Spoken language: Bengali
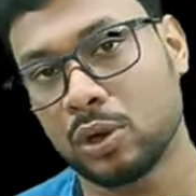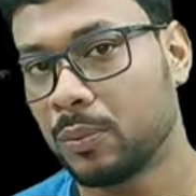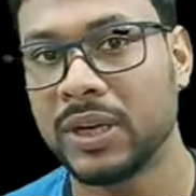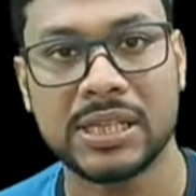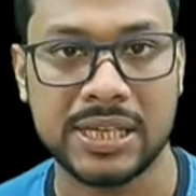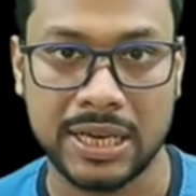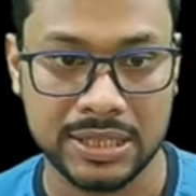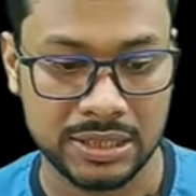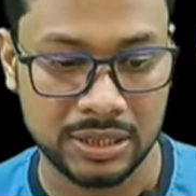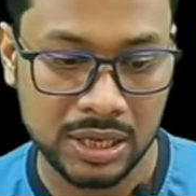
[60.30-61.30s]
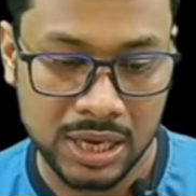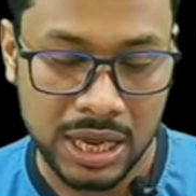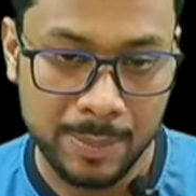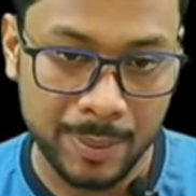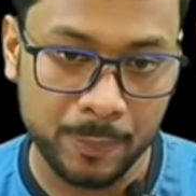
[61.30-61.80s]
পরপর এসে গেছে
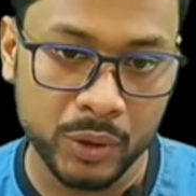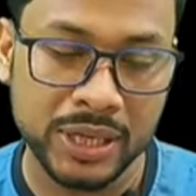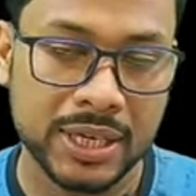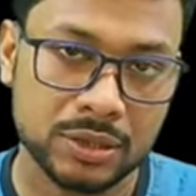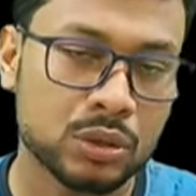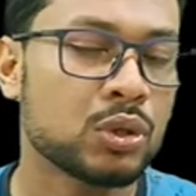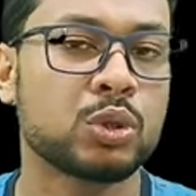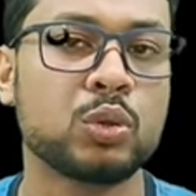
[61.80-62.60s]
এবার পরীক্ষা যখন